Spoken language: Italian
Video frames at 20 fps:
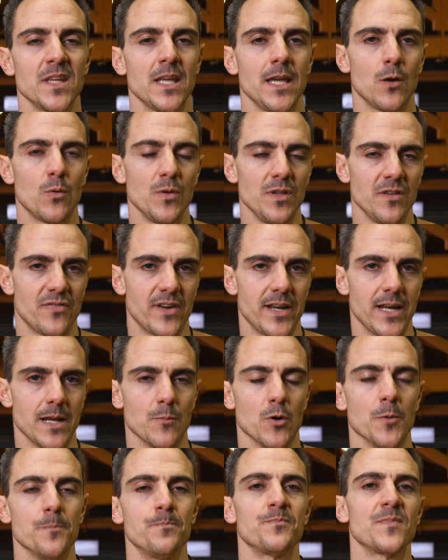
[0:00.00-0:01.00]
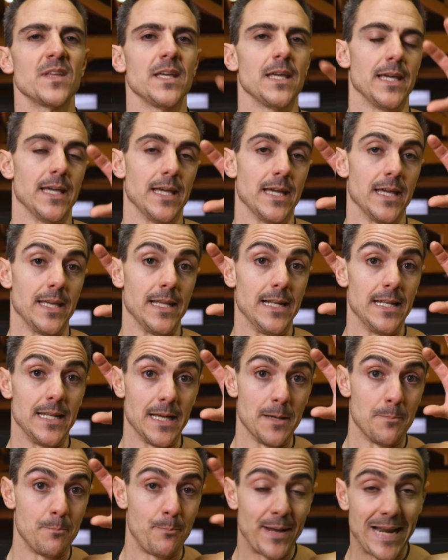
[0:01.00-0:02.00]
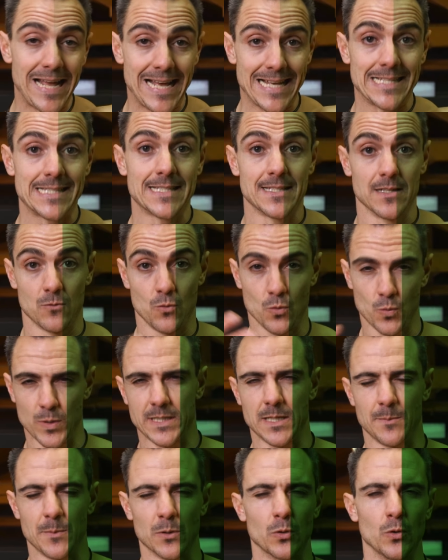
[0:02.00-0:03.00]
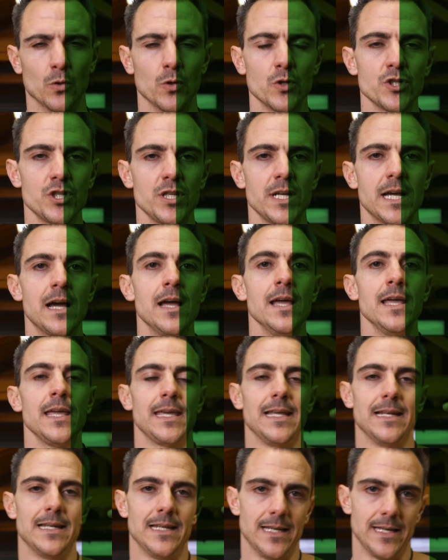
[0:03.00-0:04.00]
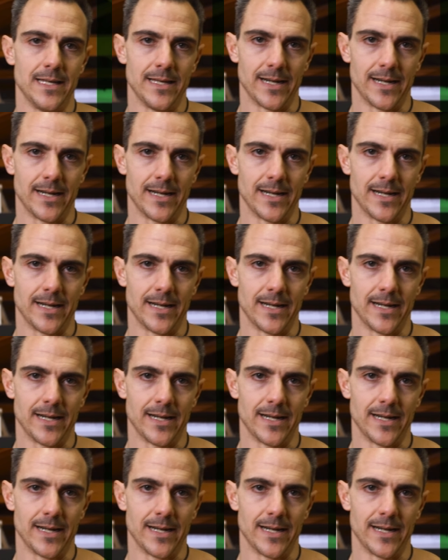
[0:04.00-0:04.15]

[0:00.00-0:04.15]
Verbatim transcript: E quindi faremo eh, il press con questa metodologia, il